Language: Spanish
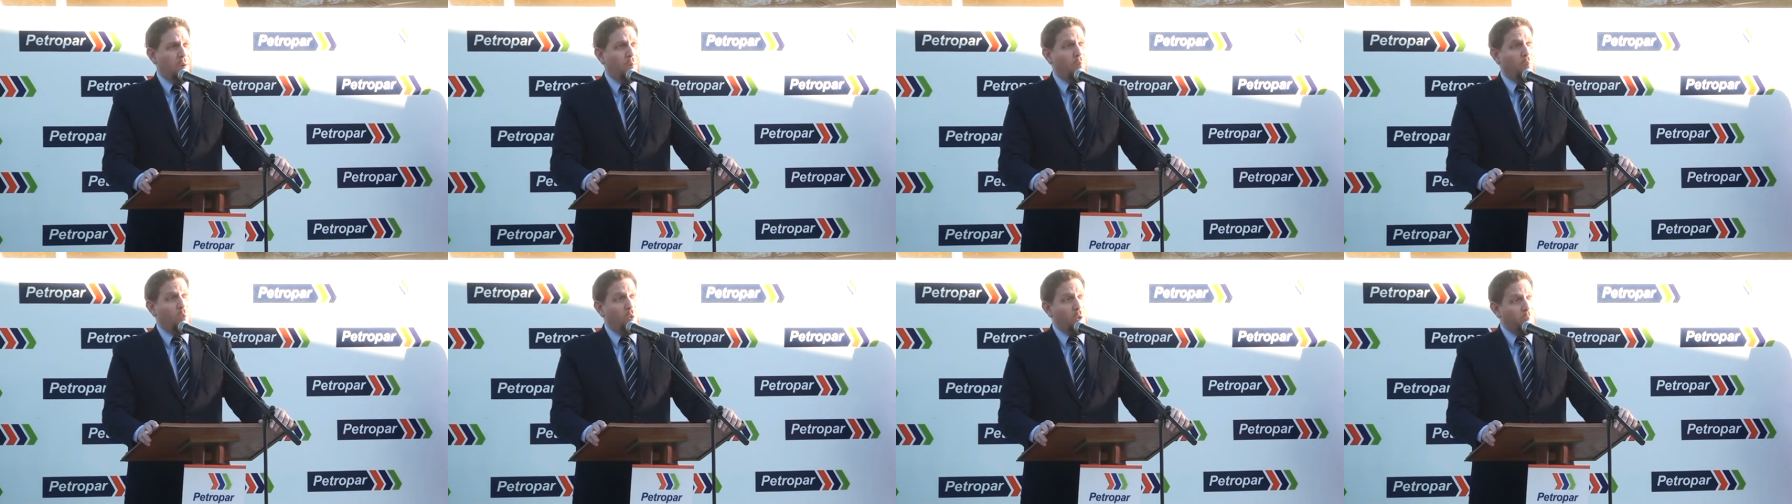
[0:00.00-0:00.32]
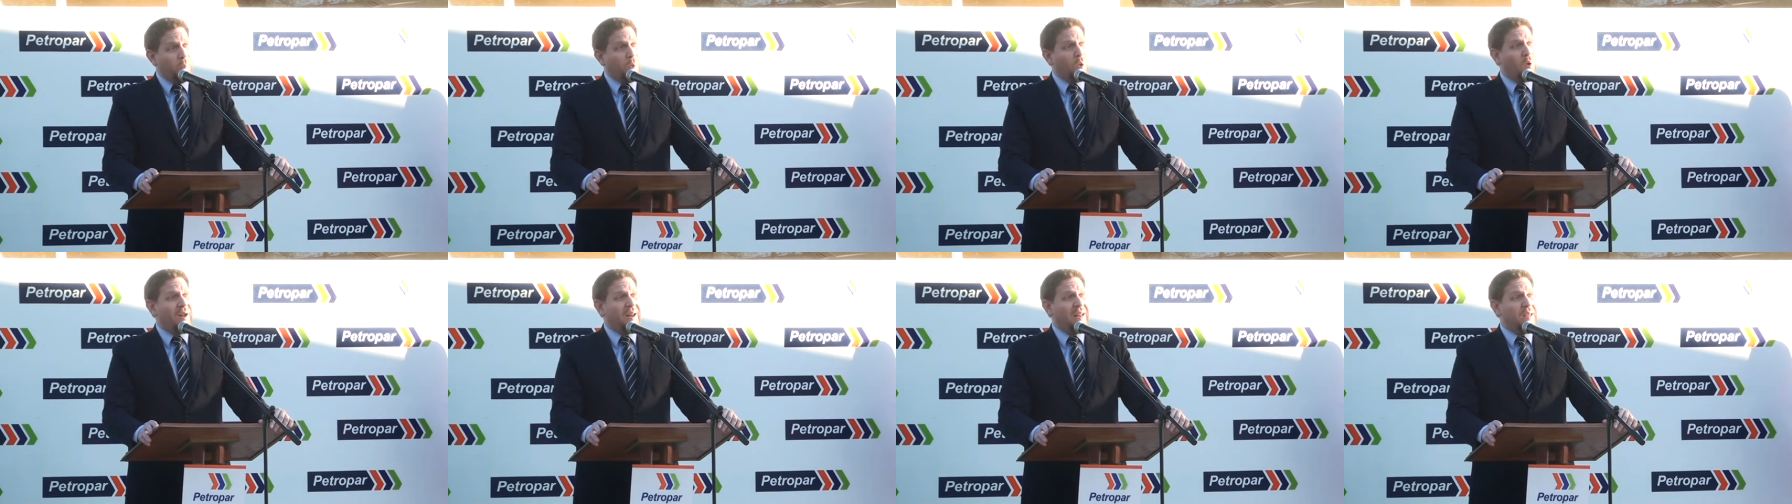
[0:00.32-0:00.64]
Muy
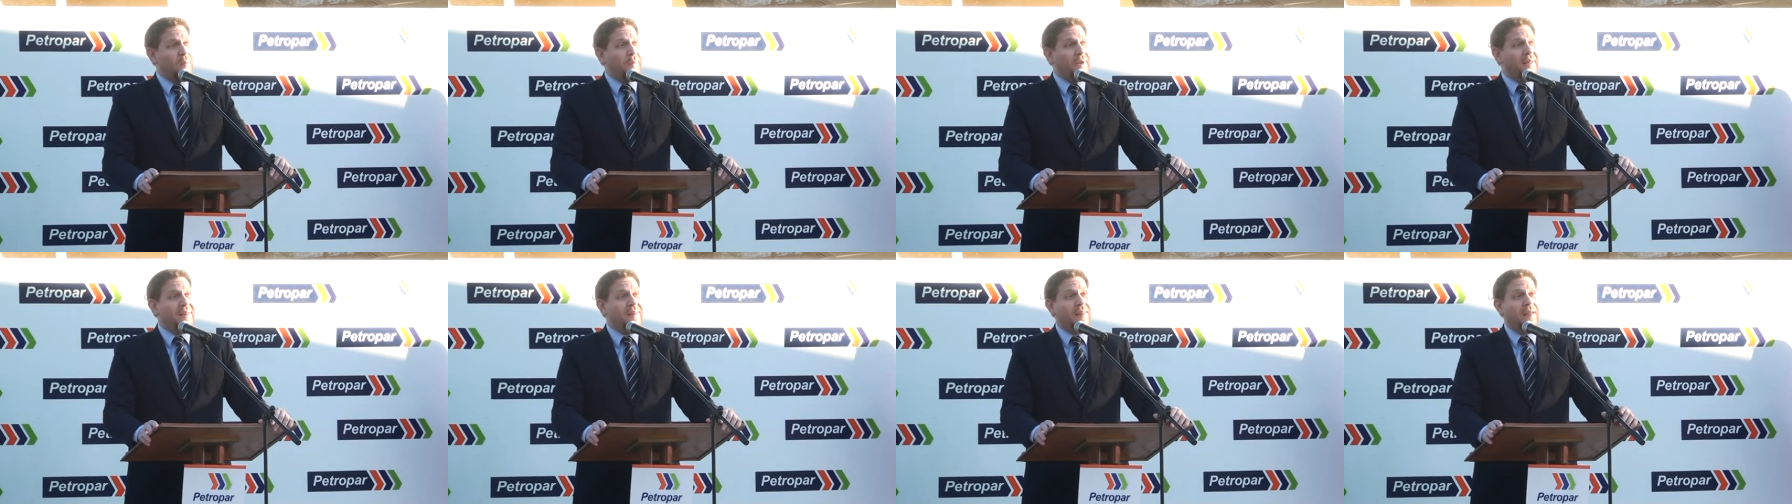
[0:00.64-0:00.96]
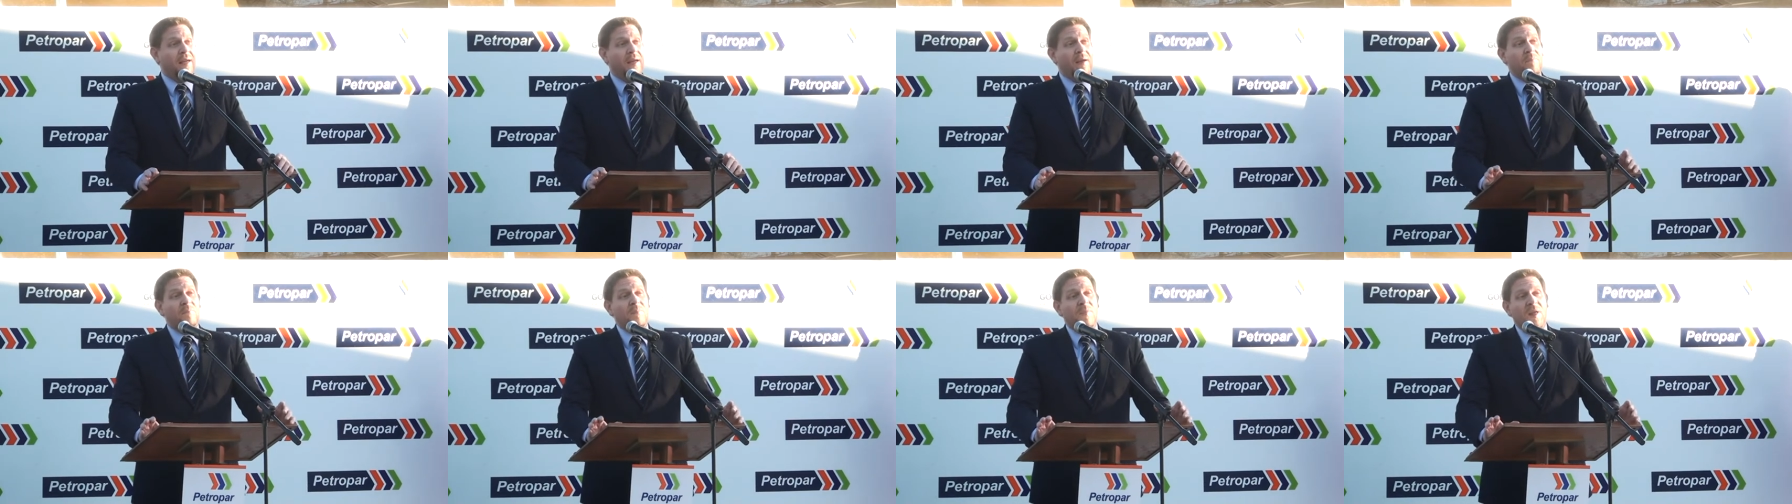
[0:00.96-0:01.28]

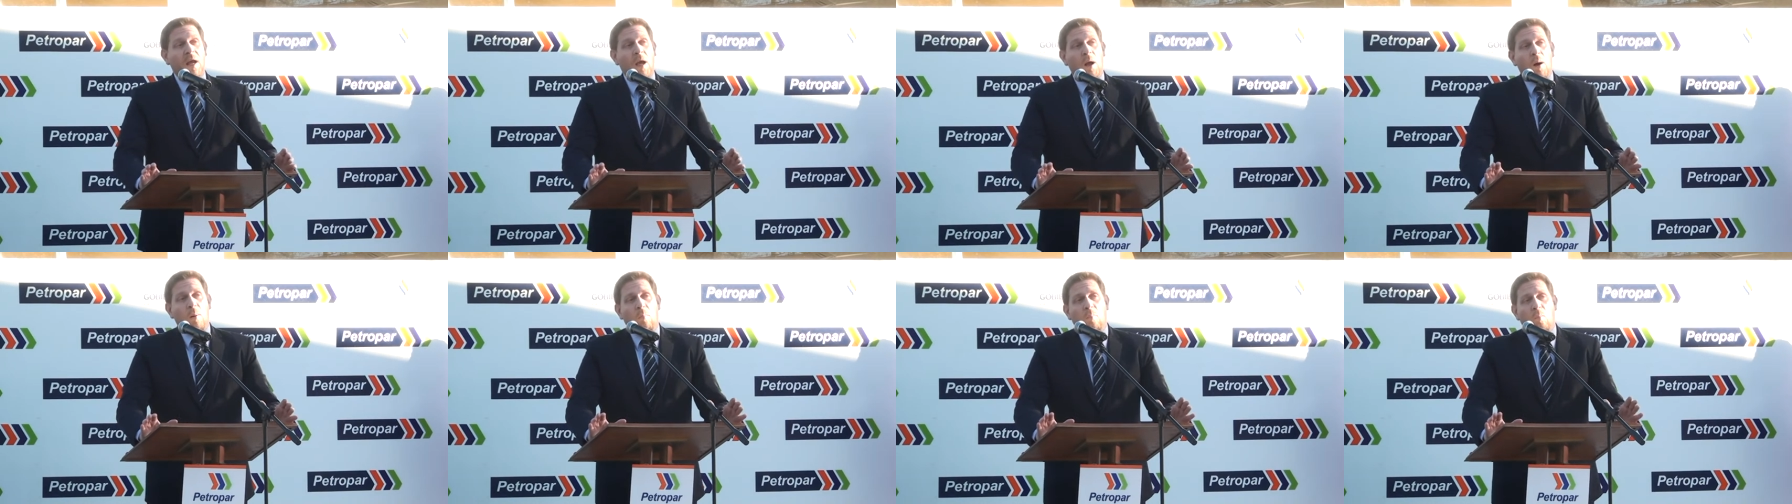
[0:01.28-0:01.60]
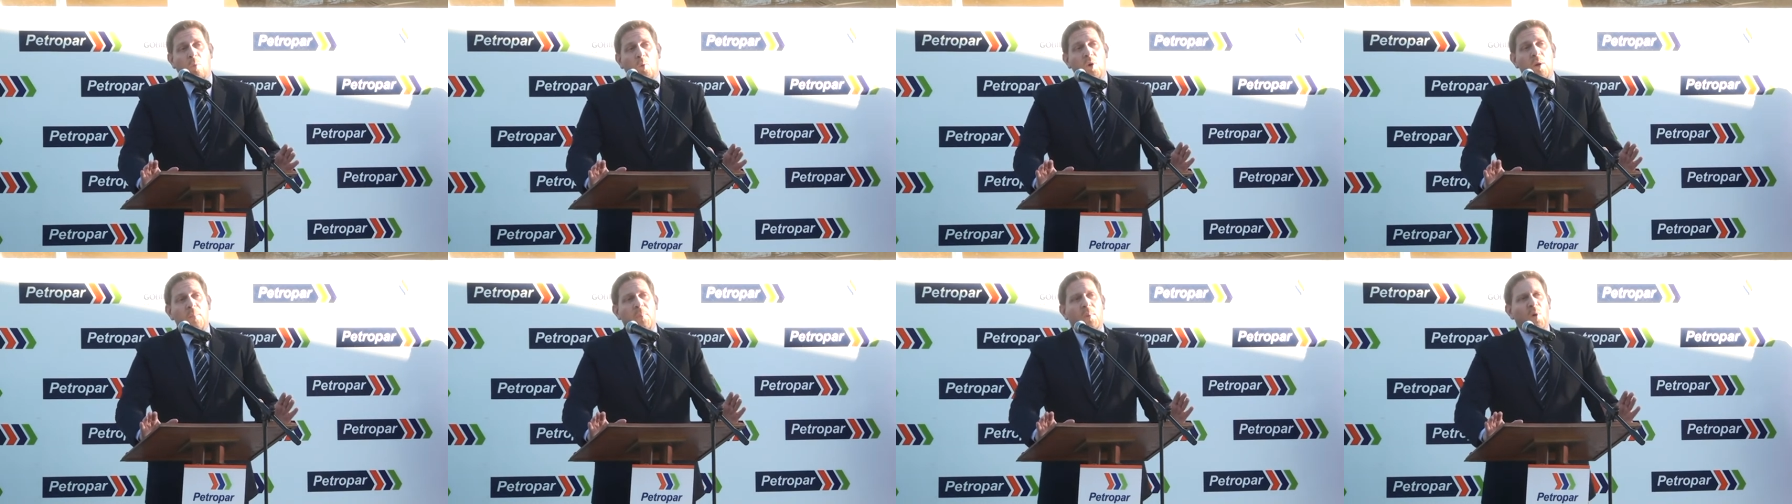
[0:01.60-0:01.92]
probablemente,
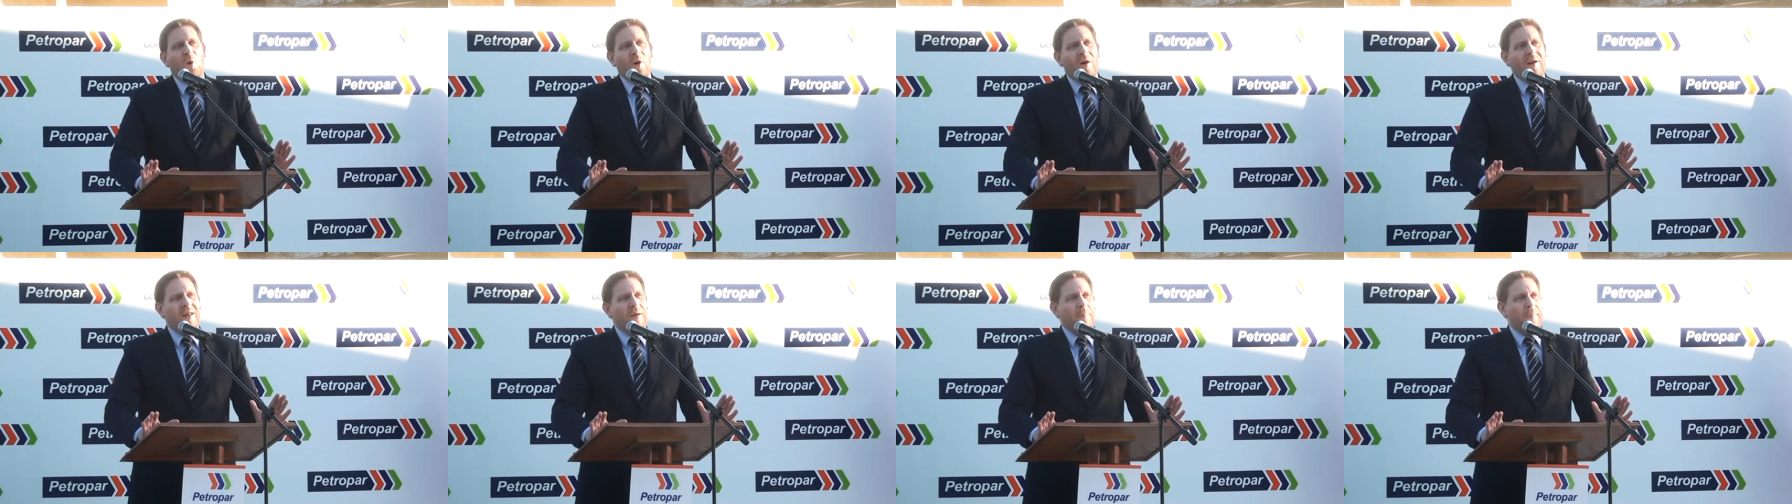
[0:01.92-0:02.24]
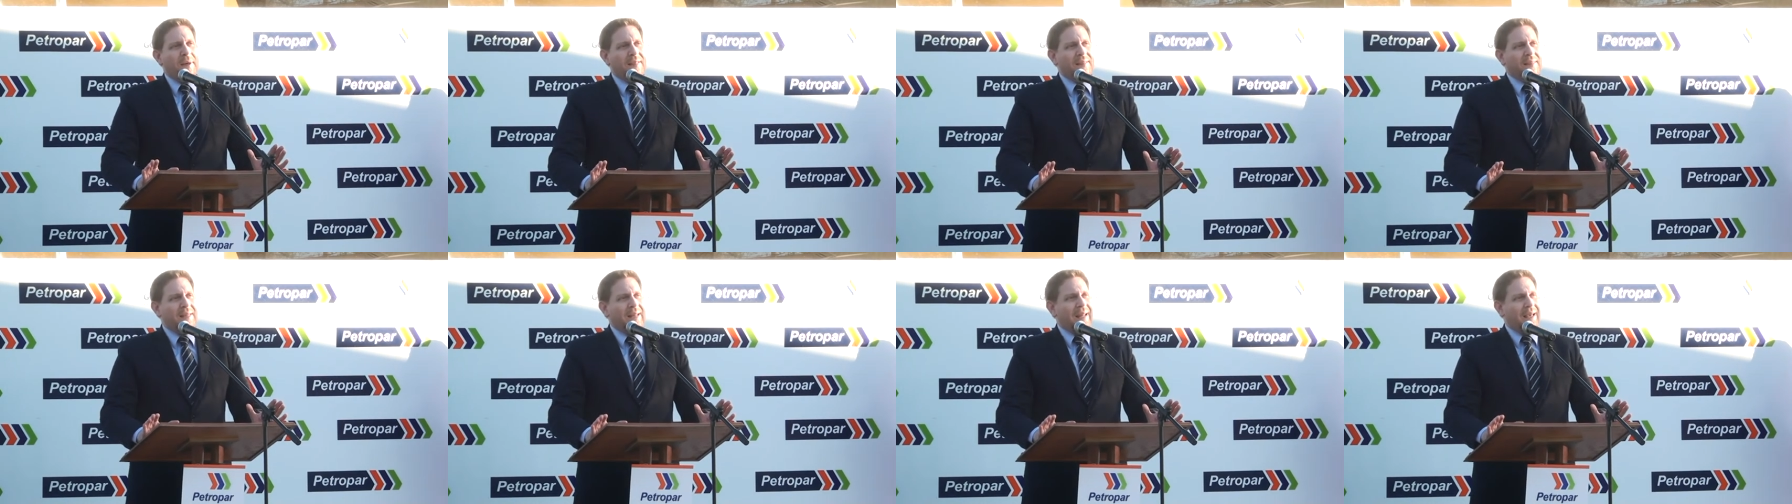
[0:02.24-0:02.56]
muy
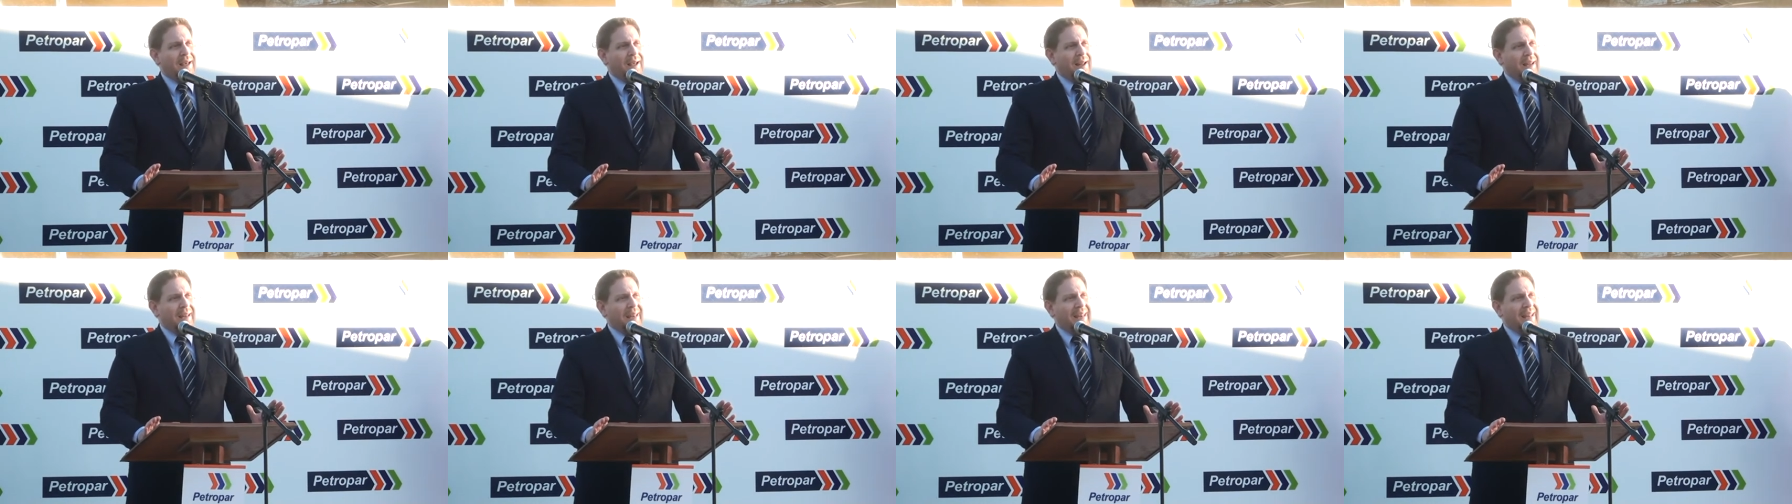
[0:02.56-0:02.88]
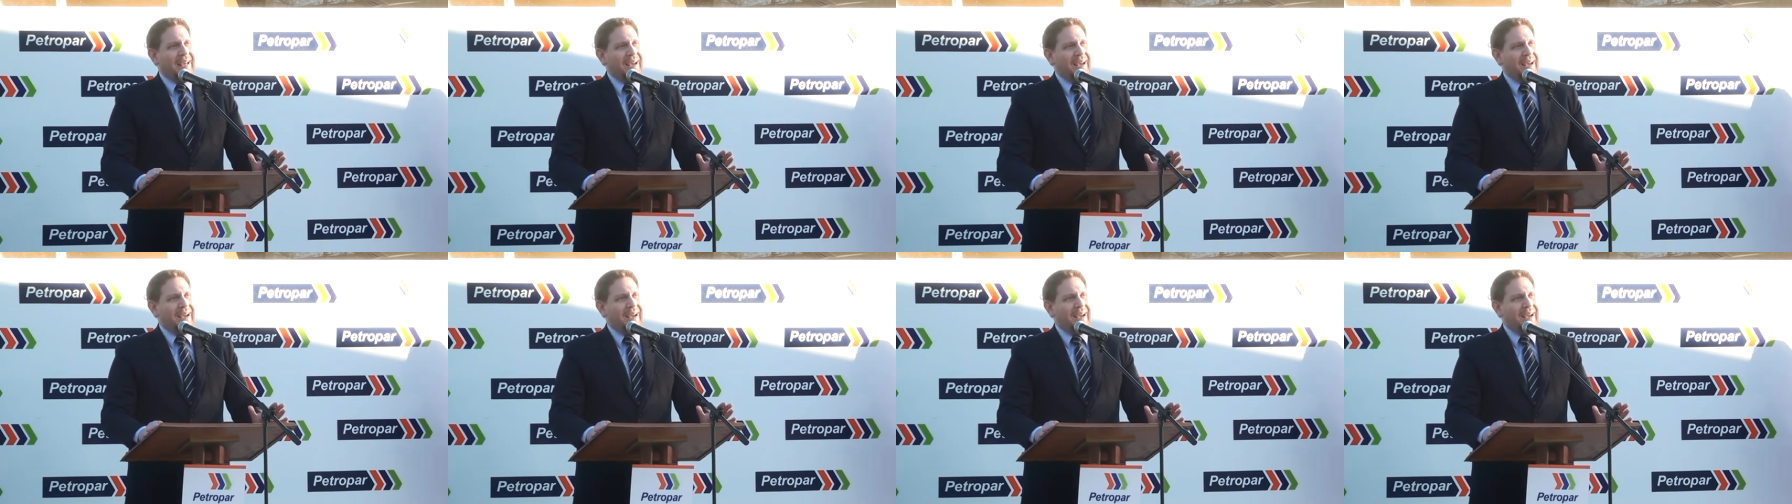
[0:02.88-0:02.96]
probablemente la,